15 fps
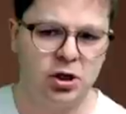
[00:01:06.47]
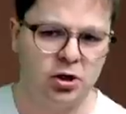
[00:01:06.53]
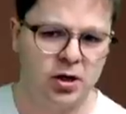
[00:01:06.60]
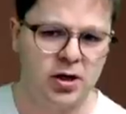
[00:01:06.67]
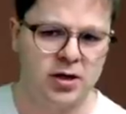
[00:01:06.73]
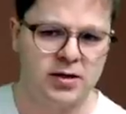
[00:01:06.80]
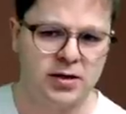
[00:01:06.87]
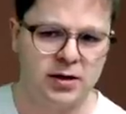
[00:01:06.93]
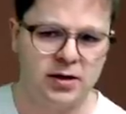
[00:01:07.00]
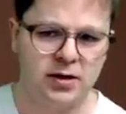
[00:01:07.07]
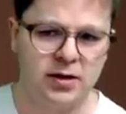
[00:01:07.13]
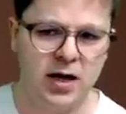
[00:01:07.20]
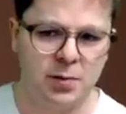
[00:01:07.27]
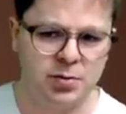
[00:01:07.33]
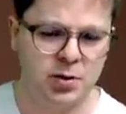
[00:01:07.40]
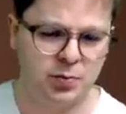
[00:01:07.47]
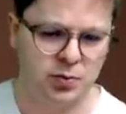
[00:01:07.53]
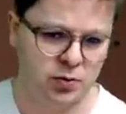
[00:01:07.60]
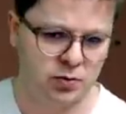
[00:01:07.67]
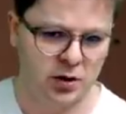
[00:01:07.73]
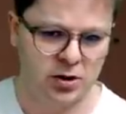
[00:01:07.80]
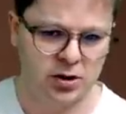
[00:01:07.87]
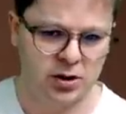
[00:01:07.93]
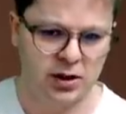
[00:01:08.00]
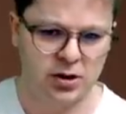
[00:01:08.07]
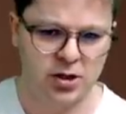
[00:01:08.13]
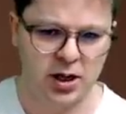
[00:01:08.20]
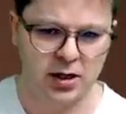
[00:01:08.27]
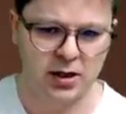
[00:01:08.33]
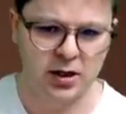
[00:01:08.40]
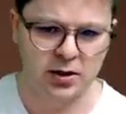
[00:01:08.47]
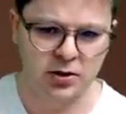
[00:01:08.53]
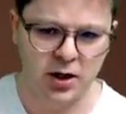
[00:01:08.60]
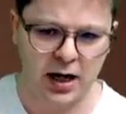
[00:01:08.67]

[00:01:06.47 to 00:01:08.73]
i to jest e, lepsze posunięcie dla czarnych,